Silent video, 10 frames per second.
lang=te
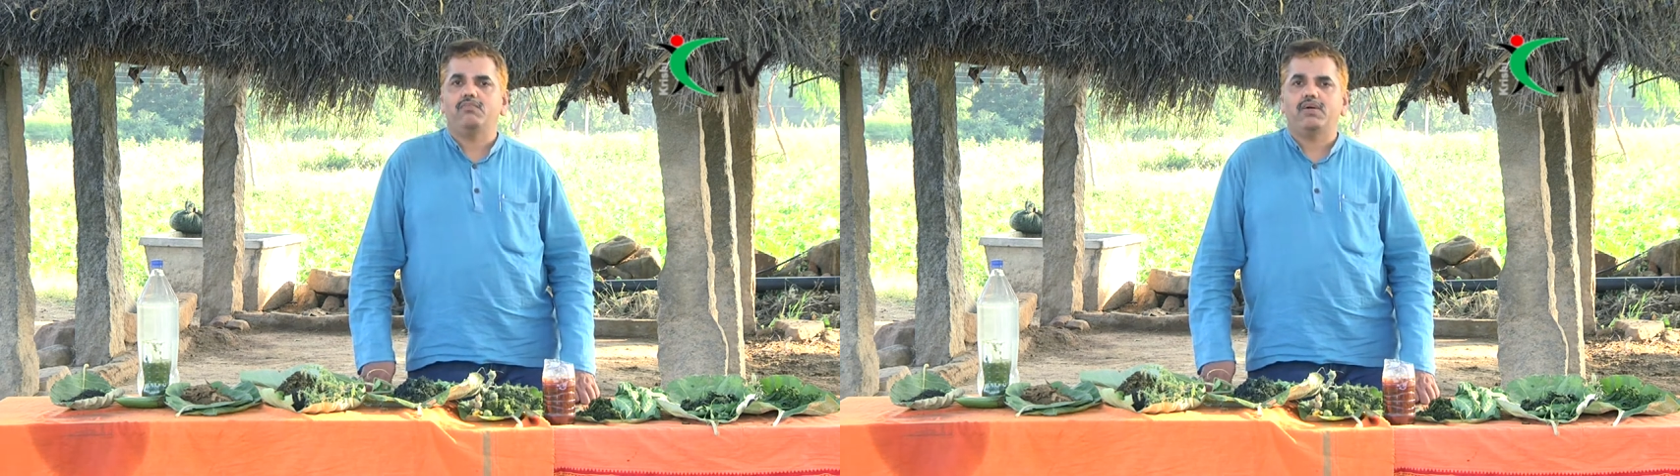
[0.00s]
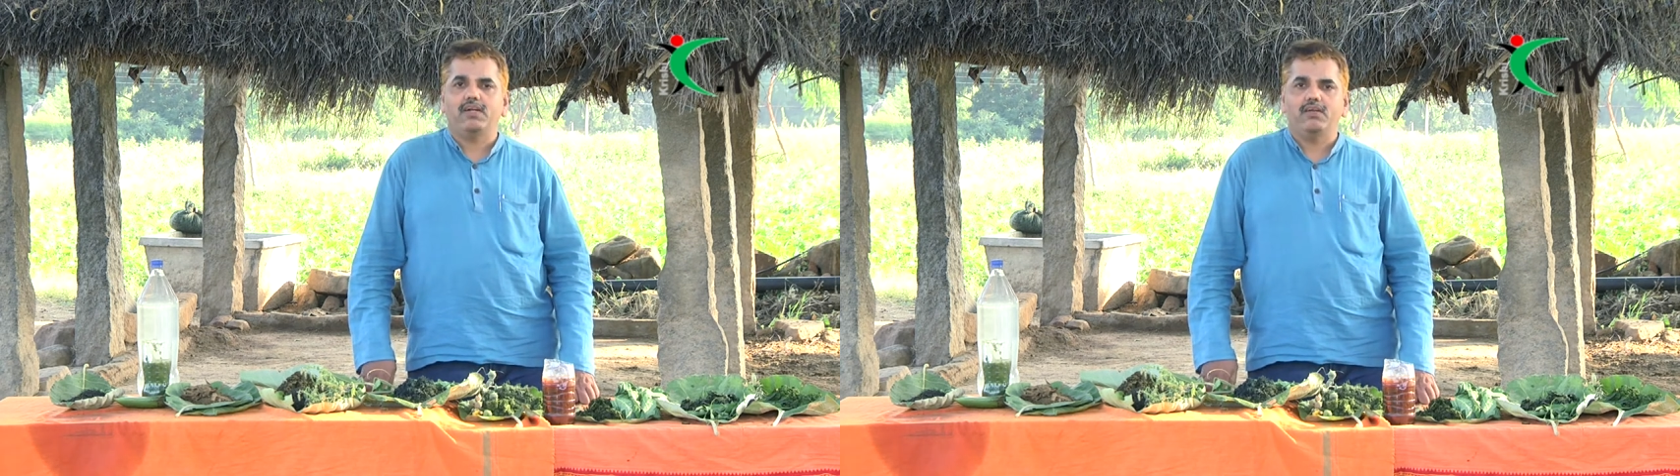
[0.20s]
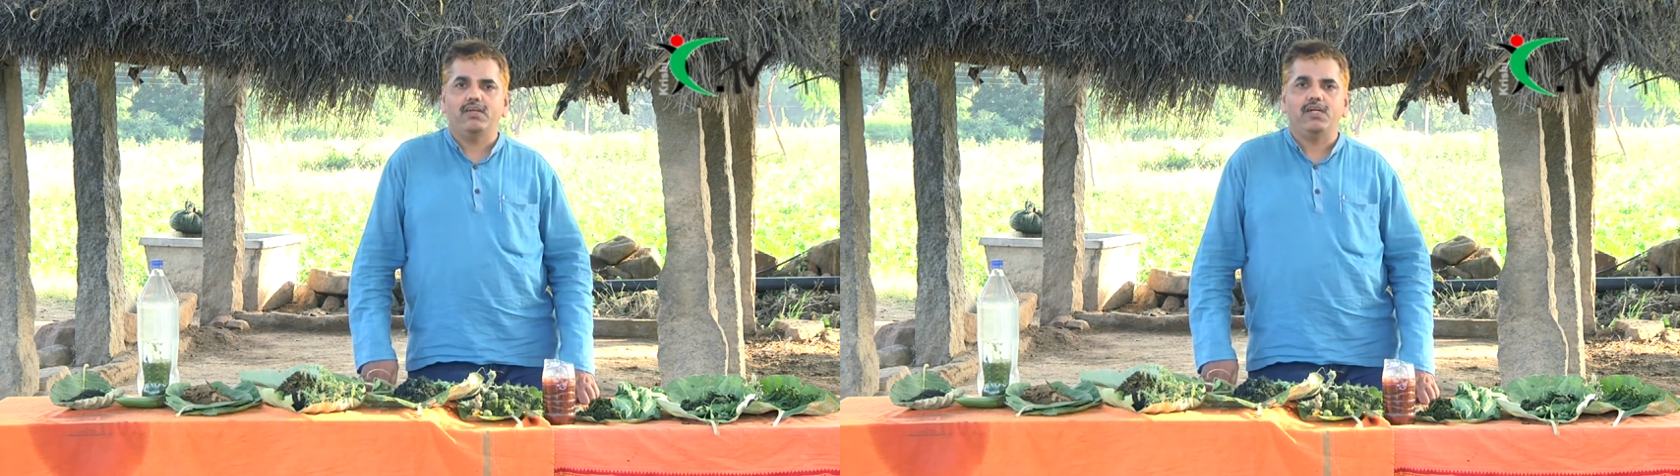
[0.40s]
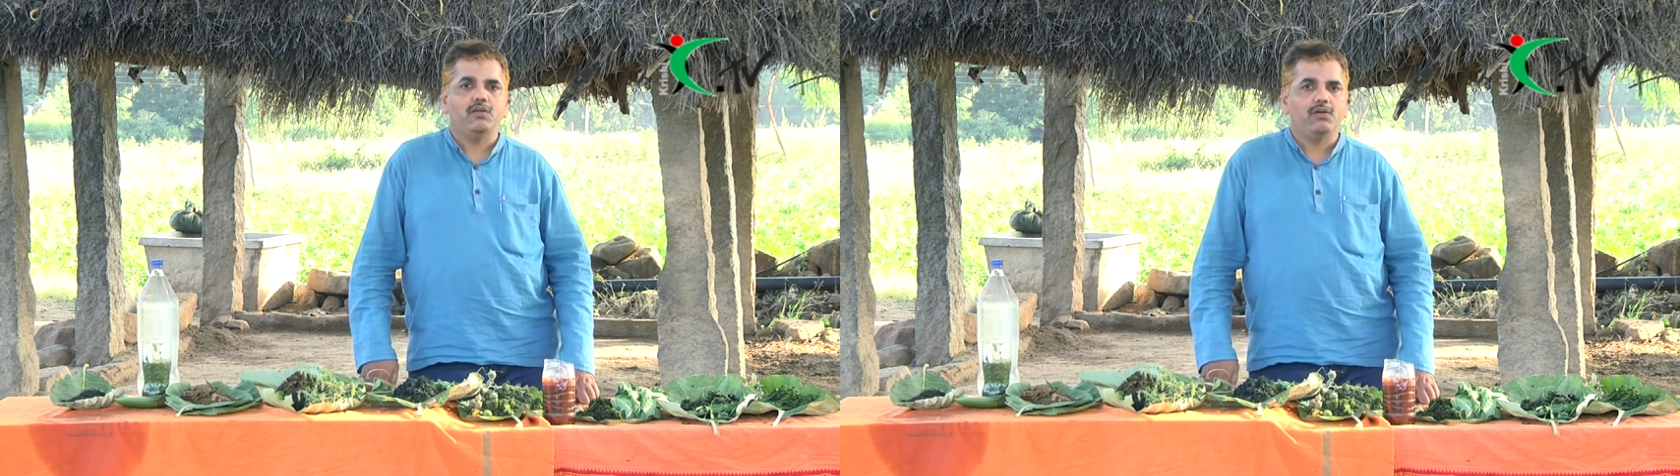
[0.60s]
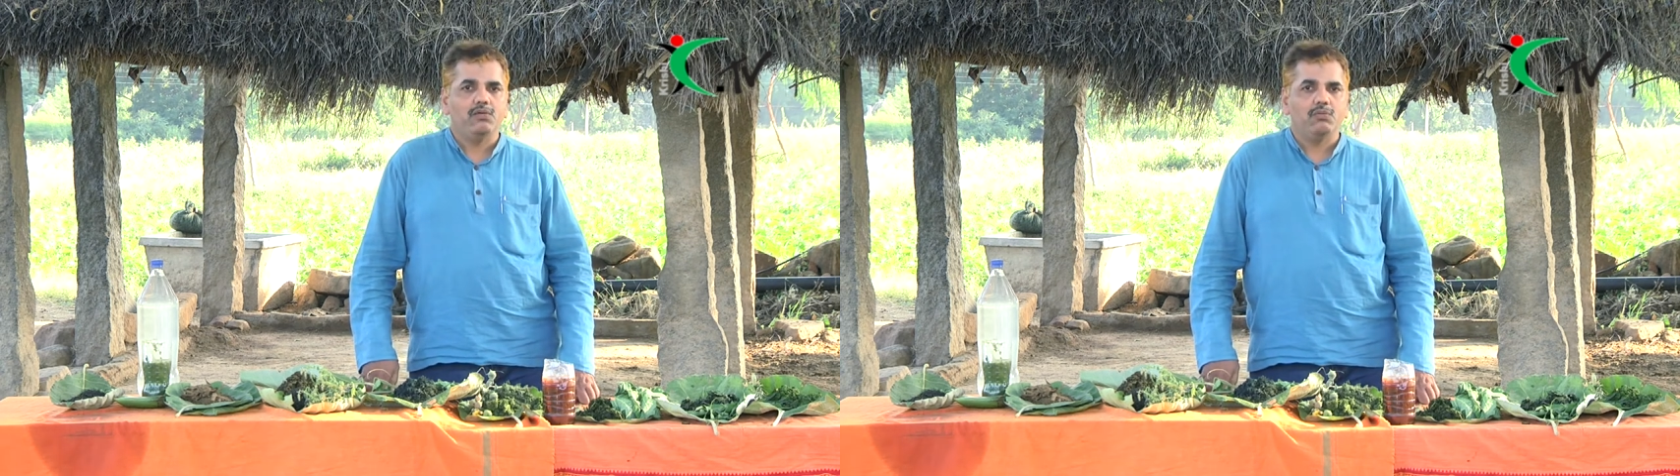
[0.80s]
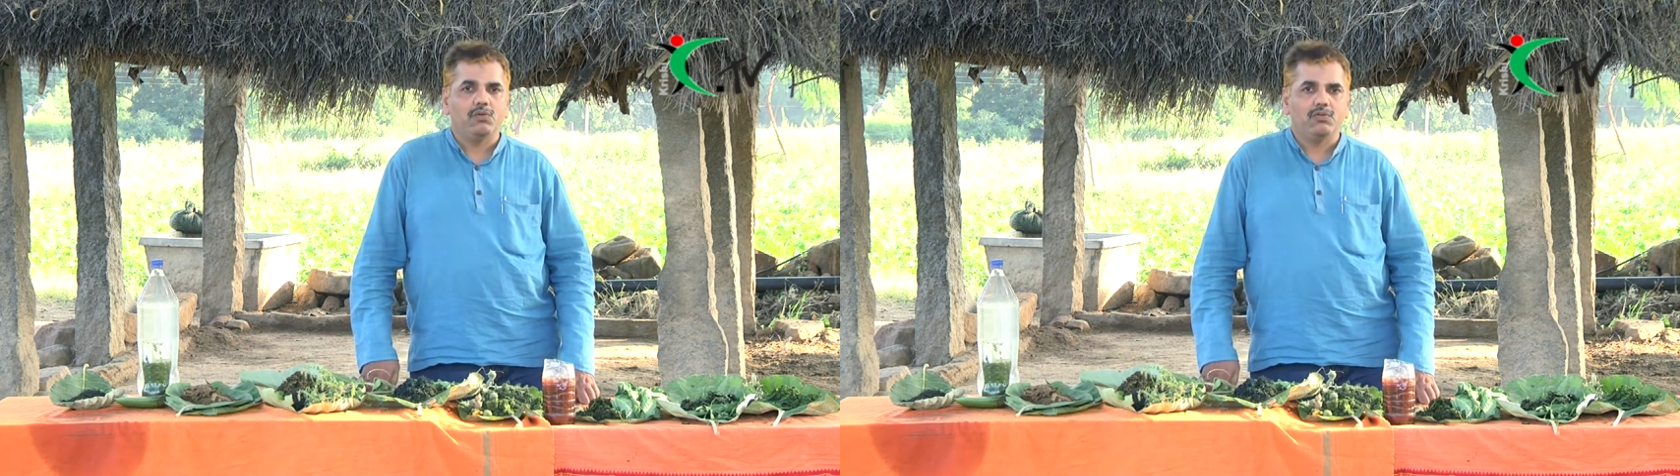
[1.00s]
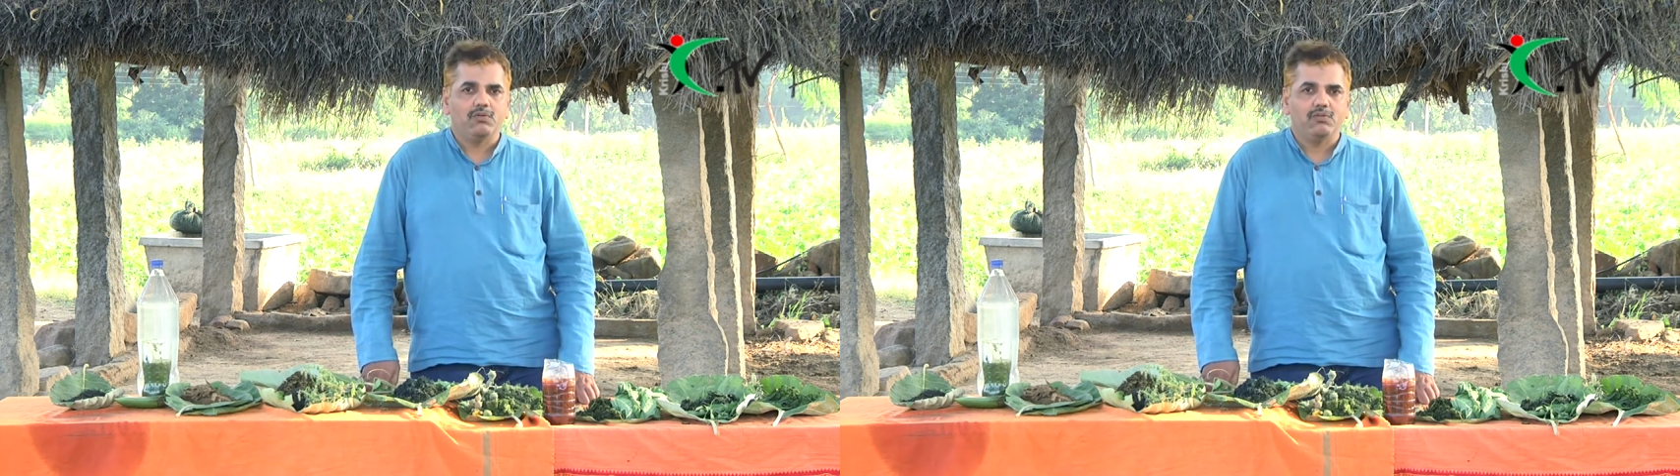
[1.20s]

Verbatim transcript: వాటిలో రెండు నుండి మూడు